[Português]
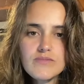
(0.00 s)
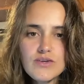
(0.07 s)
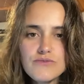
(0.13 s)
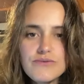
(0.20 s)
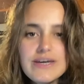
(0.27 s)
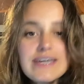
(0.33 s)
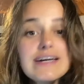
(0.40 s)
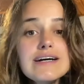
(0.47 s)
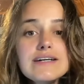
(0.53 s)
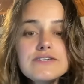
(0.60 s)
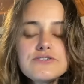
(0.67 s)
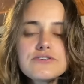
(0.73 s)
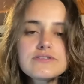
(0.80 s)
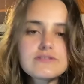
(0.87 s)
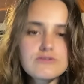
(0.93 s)
vem
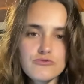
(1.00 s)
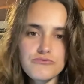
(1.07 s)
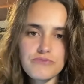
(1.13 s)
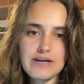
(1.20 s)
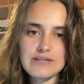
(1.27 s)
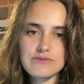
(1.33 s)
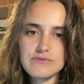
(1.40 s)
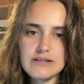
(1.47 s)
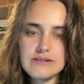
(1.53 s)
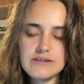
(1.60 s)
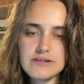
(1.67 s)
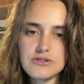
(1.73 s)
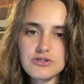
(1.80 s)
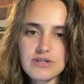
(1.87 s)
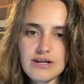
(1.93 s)
antes do fato dele
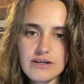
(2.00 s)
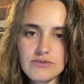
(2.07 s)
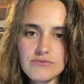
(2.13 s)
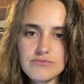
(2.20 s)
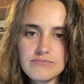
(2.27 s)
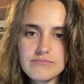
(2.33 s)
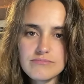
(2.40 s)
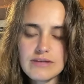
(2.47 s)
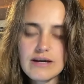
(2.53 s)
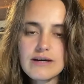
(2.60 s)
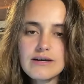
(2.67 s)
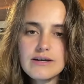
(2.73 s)
ter te traído, tá?